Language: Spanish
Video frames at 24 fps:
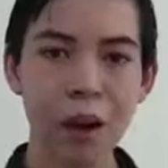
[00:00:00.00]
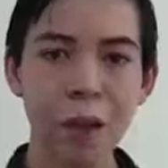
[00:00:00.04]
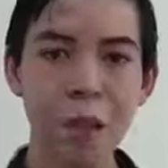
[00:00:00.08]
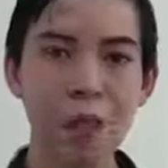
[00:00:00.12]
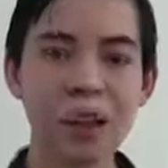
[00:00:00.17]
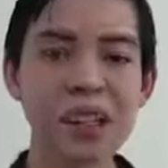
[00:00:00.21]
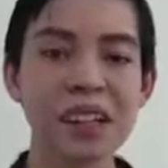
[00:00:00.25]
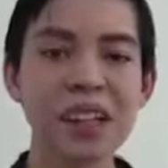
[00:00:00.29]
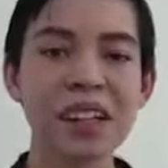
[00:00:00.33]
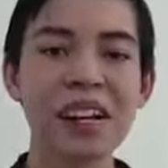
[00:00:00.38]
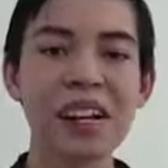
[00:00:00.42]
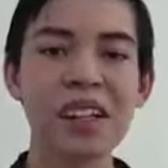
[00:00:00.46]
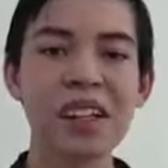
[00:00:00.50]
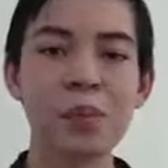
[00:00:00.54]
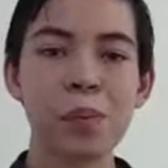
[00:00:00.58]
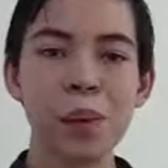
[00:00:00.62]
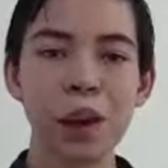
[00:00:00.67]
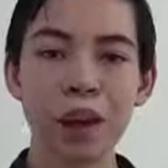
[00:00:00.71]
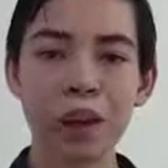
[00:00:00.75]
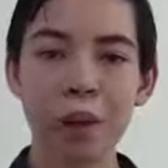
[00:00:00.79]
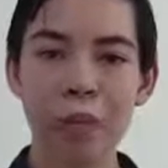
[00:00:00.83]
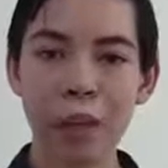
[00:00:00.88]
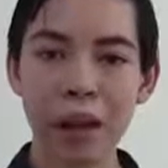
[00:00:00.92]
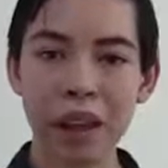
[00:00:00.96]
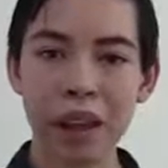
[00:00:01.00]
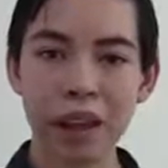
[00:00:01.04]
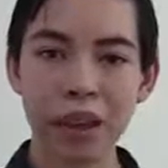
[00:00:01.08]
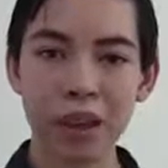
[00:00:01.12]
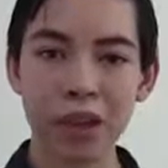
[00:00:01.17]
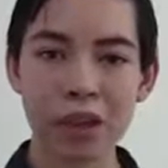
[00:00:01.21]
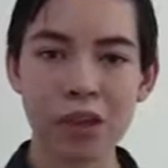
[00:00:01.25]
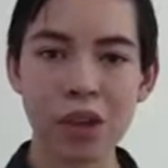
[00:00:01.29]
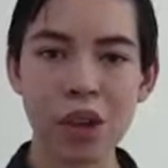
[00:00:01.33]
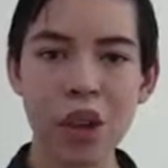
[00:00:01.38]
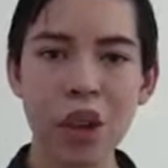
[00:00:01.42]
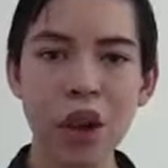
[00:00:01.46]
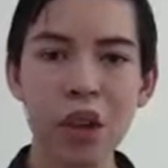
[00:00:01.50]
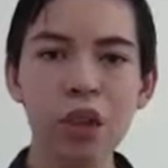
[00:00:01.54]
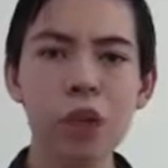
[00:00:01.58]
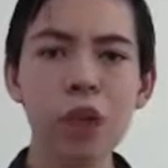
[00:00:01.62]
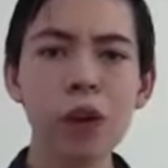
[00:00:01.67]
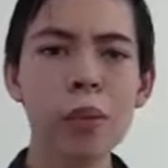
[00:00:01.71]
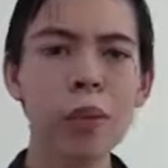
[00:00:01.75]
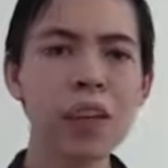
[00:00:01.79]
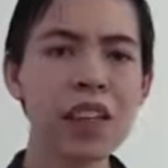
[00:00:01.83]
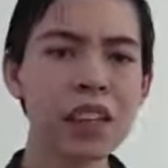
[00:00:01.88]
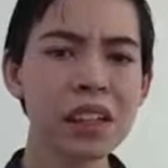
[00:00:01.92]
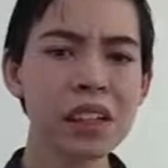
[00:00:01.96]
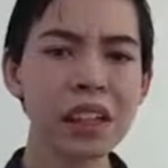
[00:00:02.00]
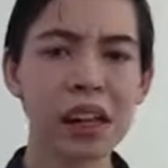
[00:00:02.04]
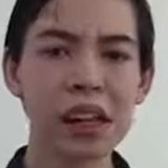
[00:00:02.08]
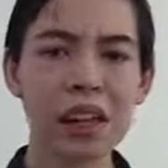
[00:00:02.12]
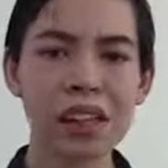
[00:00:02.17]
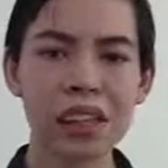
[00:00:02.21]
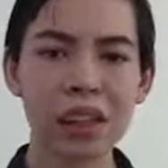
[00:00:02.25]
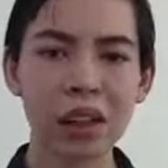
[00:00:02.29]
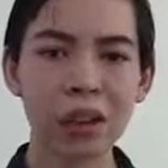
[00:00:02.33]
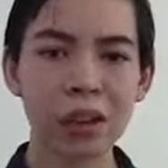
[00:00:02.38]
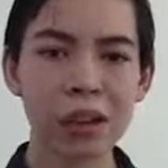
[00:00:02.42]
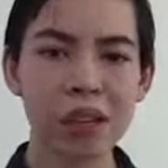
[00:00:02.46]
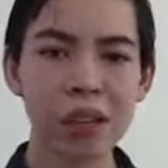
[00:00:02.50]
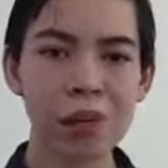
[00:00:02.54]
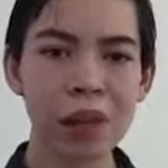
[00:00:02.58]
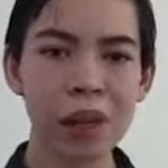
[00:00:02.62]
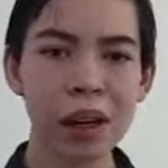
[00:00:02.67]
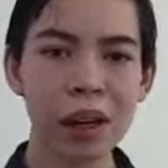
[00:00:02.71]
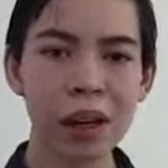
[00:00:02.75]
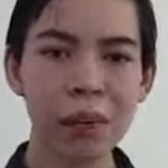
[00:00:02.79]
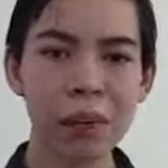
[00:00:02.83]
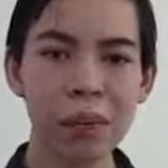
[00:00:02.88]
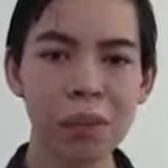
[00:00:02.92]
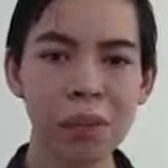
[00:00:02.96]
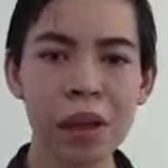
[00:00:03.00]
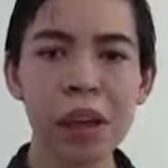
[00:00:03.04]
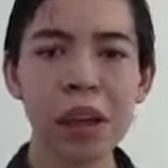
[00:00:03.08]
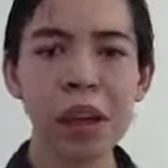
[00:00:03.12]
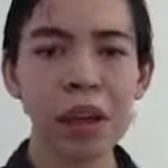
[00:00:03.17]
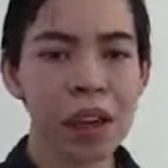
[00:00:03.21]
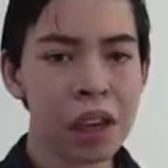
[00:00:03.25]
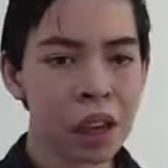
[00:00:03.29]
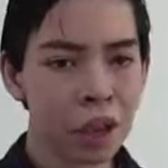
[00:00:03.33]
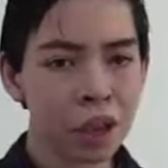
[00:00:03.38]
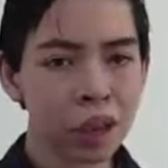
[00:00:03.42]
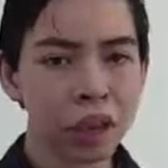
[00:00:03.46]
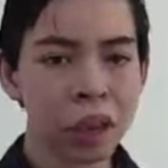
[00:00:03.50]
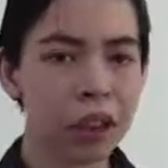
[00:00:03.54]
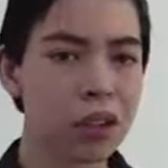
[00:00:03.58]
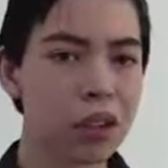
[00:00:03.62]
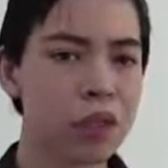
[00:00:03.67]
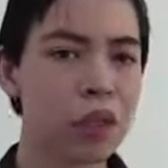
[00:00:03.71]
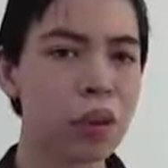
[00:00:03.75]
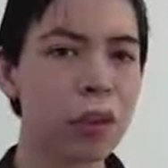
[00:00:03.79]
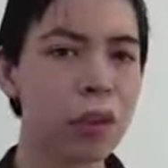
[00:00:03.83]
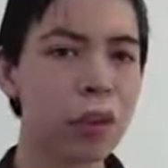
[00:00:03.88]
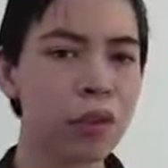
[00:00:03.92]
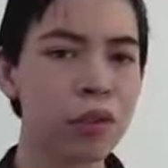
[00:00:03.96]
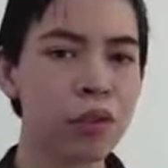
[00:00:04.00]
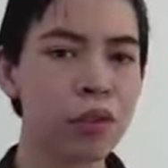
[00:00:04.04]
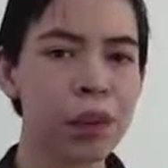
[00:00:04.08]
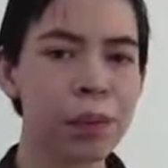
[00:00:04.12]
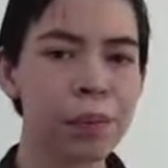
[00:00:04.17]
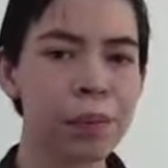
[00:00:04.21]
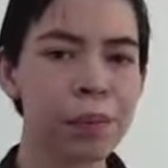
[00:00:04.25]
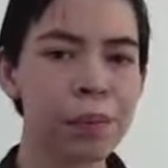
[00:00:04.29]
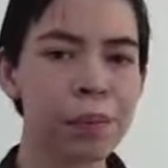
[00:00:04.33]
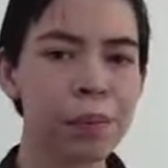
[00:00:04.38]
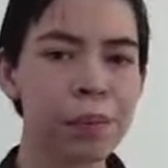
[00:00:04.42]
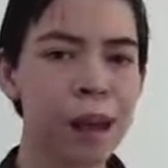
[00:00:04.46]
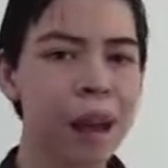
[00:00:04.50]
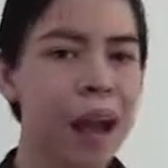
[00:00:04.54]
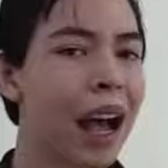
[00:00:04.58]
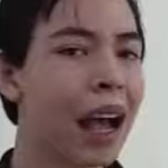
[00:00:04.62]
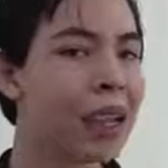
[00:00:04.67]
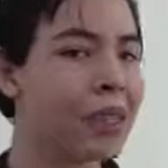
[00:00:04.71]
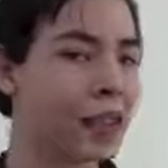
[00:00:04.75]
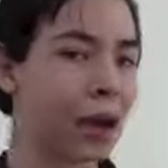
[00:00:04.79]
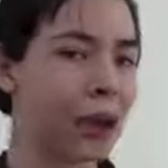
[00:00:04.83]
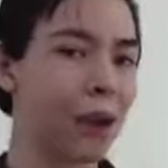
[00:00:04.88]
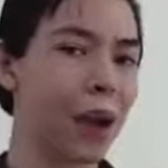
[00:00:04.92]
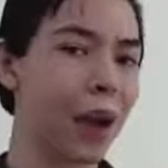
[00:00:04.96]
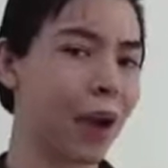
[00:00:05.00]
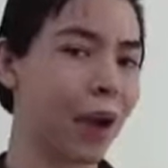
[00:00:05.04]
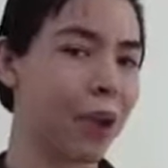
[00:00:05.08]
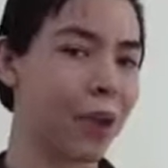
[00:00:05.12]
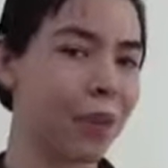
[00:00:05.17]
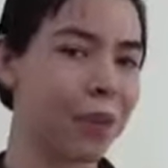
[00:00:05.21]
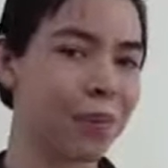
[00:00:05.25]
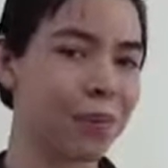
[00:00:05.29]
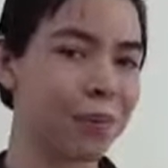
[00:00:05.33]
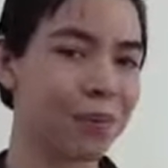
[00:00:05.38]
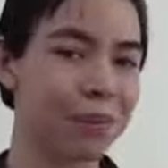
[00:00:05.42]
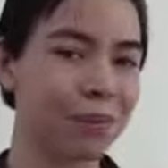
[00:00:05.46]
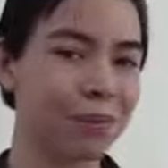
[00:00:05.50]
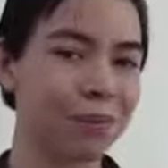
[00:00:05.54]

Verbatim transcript: Muchas gracias por acompañarnos. No olvides realizar tu asamblea y contarnos cómo te fue. Hasta luego.